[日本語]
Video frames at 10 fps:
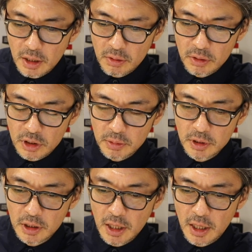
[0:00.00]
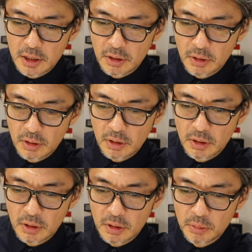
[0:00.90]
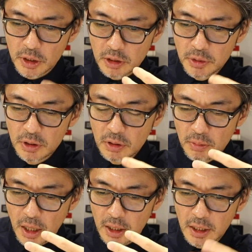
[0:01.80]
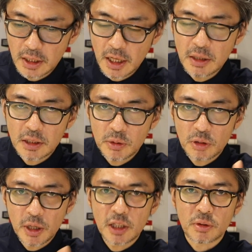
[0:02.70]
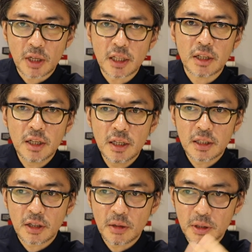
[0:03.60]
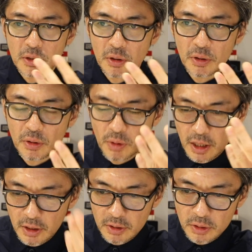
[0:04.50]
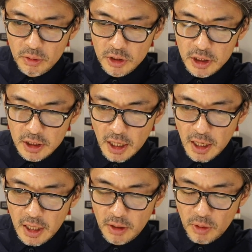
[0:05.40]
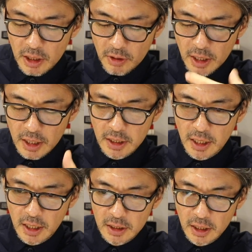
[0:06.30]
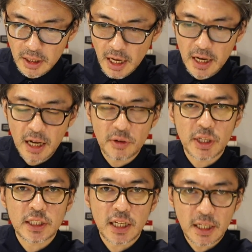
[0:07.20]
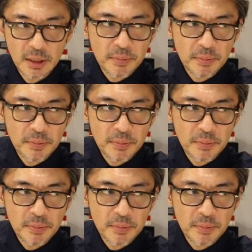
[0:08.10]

自分がその、自分の一見自分のメリットにならないよね。例えばそれをお金を投資したから、お金を払ったからってリターンがあるわけじゃな